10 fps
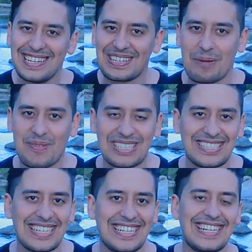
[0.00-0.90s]
Nos pueden
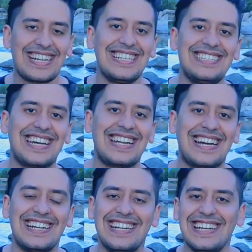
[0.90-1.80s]
seguir en el Instagram